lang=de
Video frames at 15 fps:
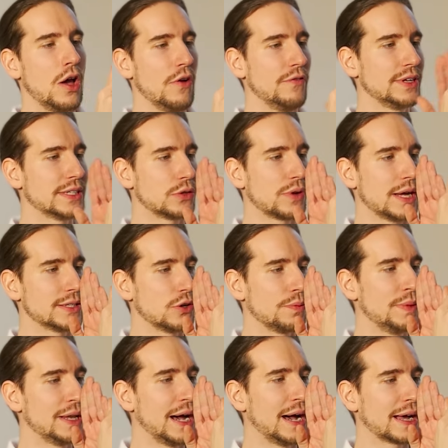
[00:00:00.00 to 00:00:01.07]
Wie gesagt, du kannst auch
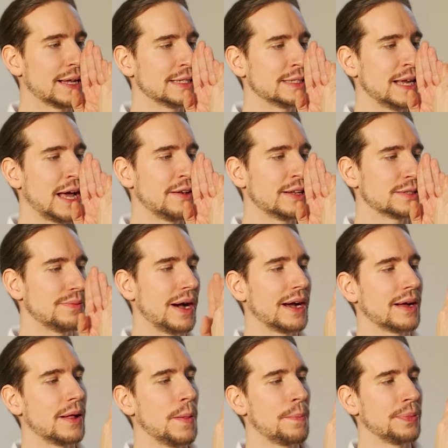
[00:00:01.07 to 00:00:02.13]
mit der ganzen Hand das
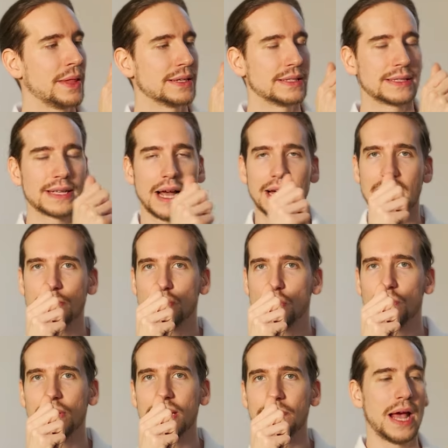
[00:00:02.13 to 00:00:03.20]
machen, das ist gar kein
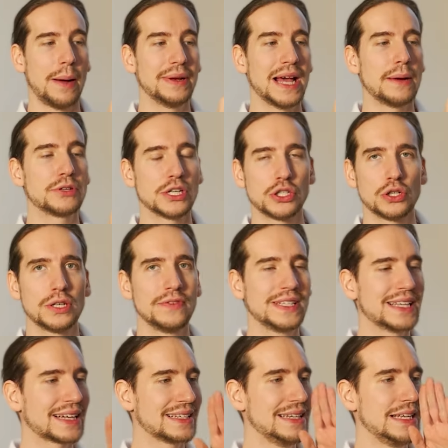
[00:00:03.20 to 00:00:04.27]
Problem. Aber der Abstand sollte, wie
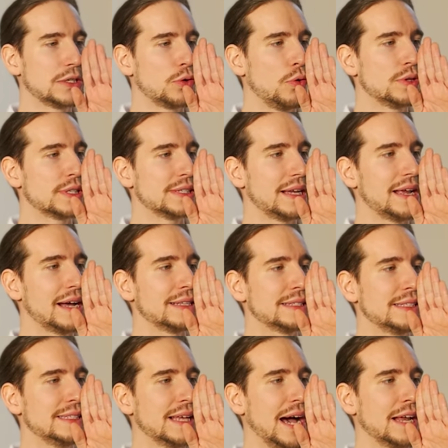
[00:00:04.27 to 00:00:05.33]
gesagt, nicht größer sein als
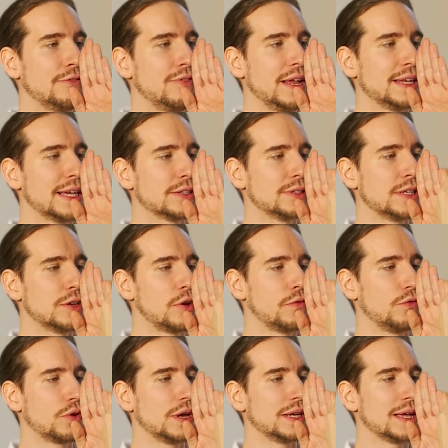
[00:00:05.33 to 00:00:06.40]
diese Handfläche, also der sollte
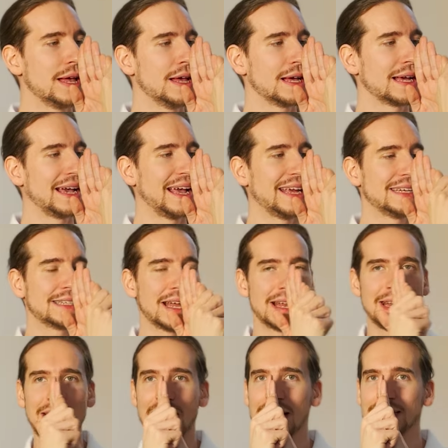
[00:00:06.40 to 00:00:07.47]
wirklich recht
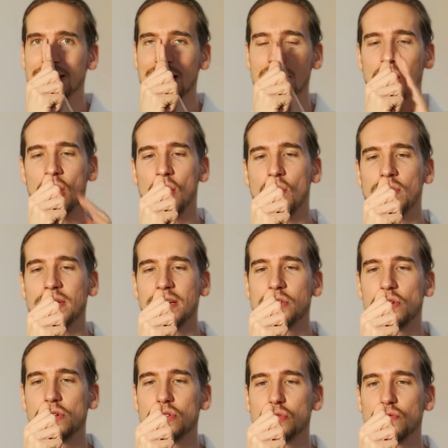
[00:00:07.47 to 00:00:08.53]
nah sein und dann
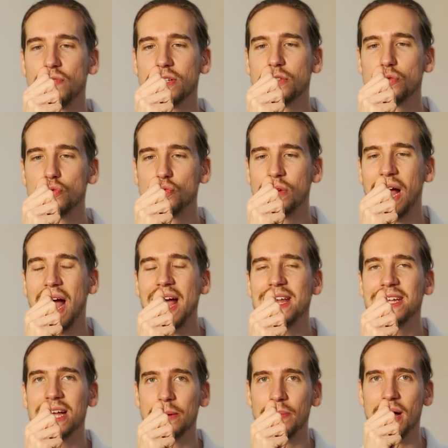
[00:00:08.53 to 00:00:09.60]
solltest du versuchen,
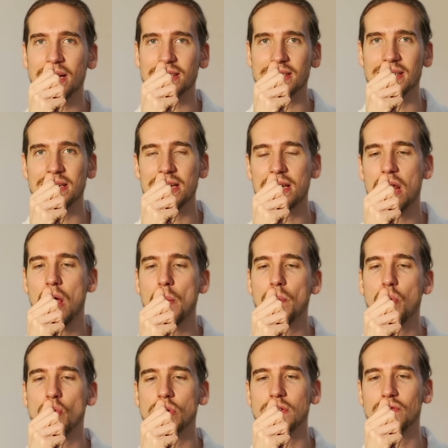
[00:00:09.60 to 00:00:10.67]
einigermaßen den
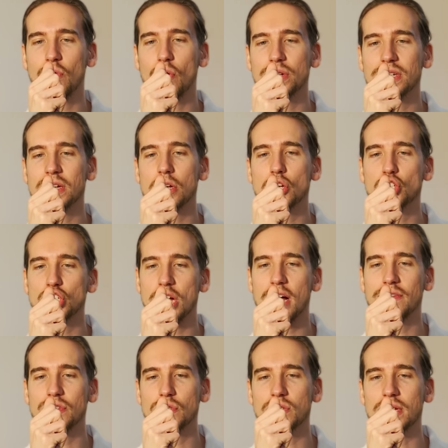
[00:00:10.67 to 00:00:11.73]
Punkt vor dir scharf
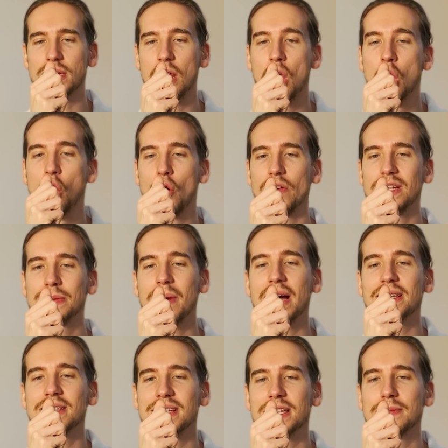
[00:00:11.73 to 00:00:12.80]
zu sehen. Und ich mache
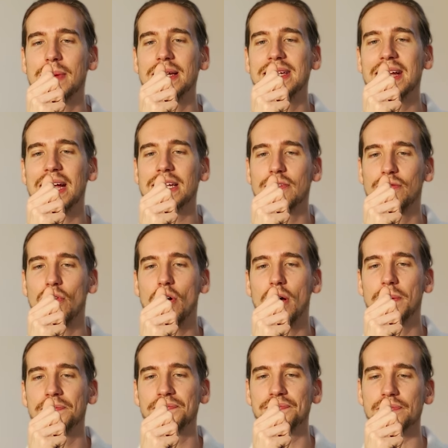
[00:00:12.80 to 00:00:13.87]
das jetzt mal direkt vor.